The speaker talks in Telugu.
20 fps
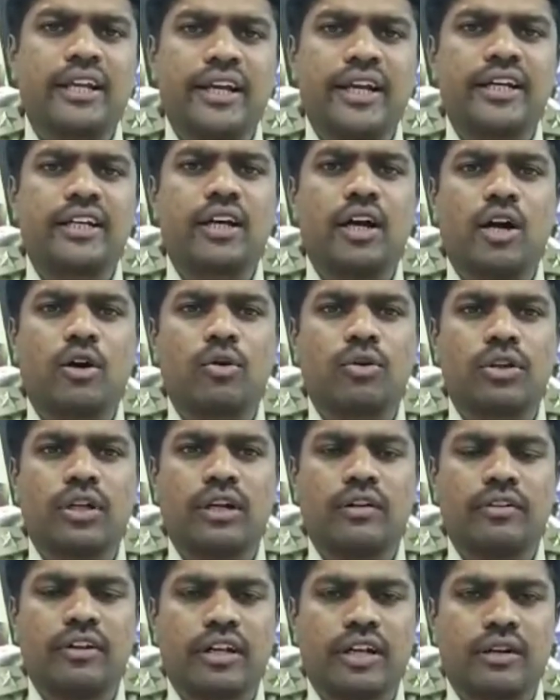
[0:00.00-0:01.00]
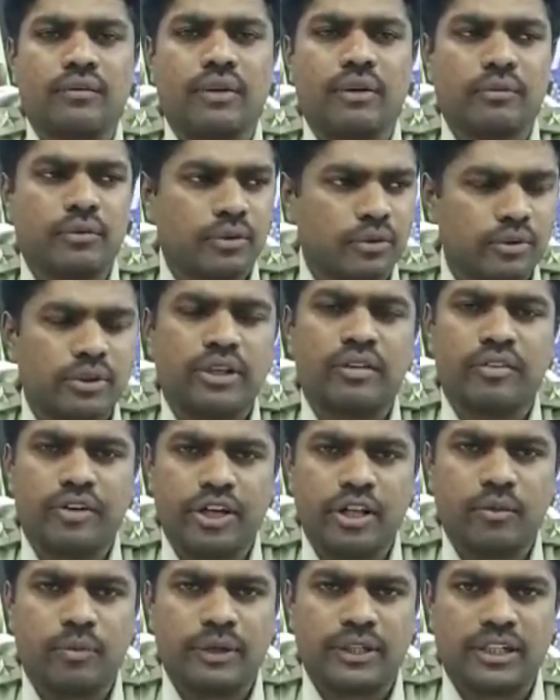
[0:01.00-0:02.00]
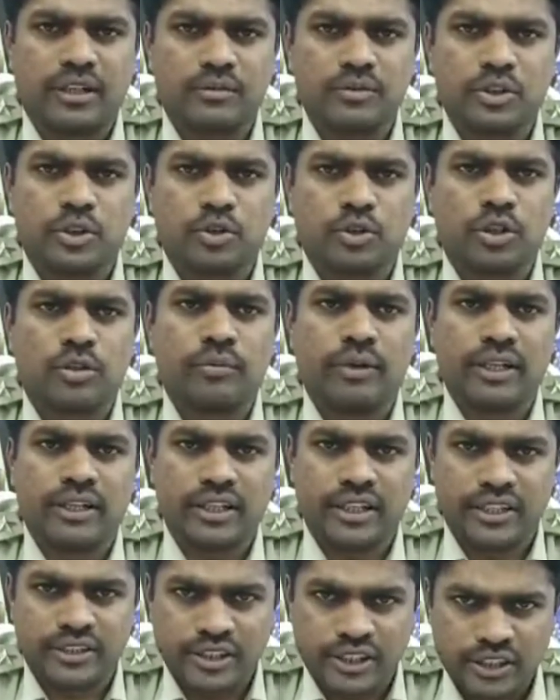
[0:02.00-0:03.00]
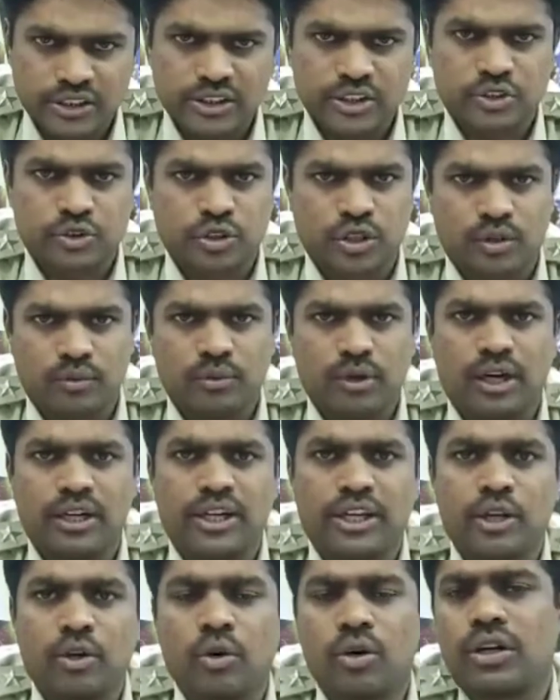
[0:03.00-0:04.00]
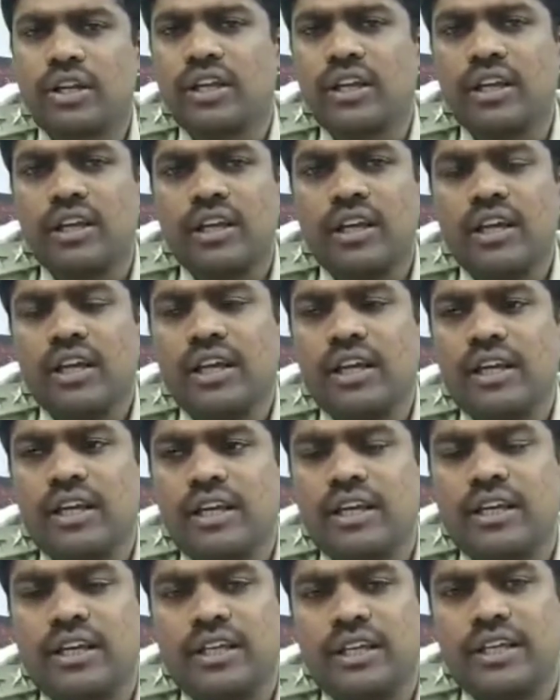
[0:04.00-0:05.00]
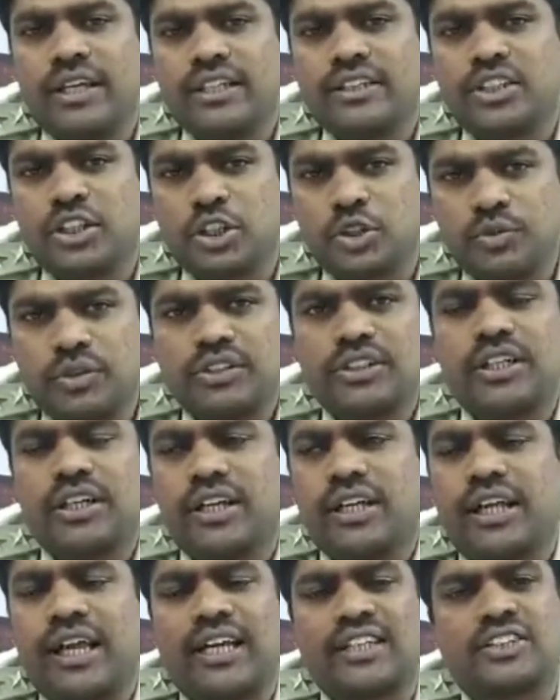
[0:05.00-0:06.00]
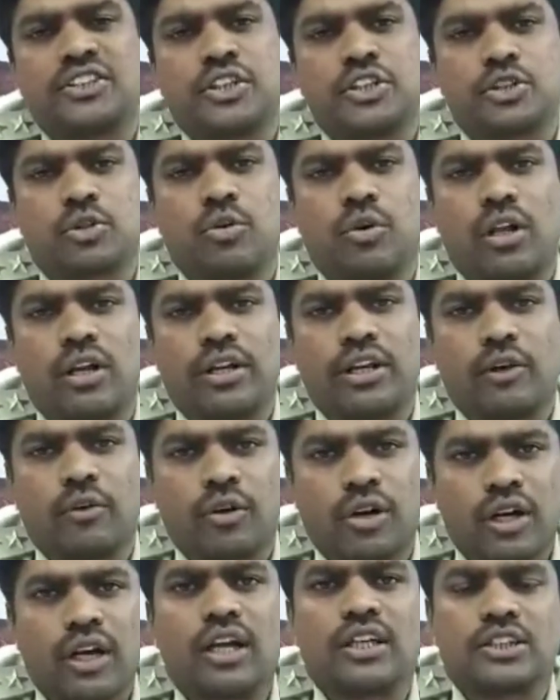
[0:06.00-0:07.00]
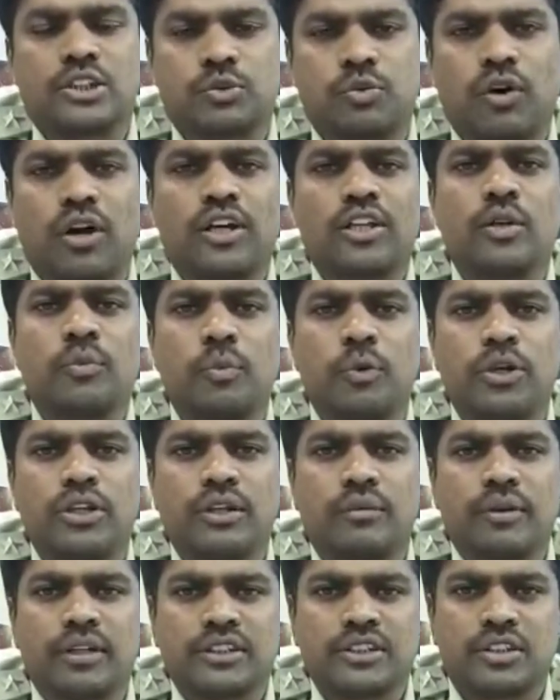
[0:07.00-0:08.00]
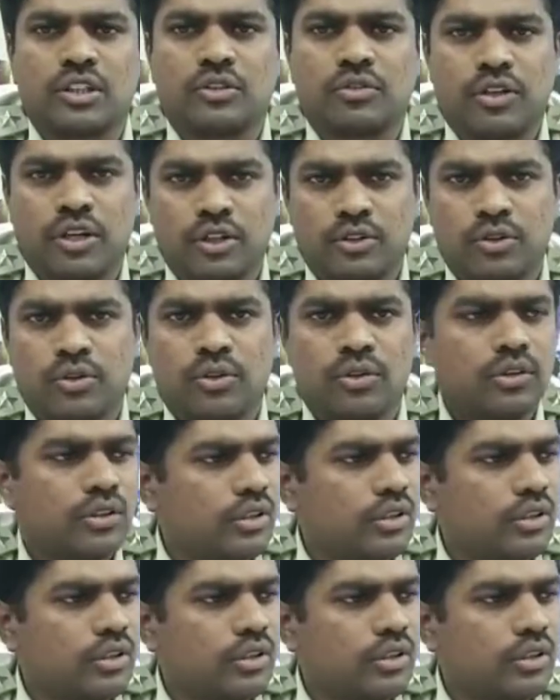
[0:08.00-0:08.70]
క్రియేట్ కాకూడదనే విధంగా మేము ఈ వీడియో పెట్టడం జరుగుతుంది మీ అందరికీ తెలియజేస్తున్నాము అండ్ ఇంకోటి ఈ సిచ్యువేషన్ని క్యాష్ చేసుకోవడానికి ఎవరన్నా స్వార్థపూరిత మనస్తత్వాలతో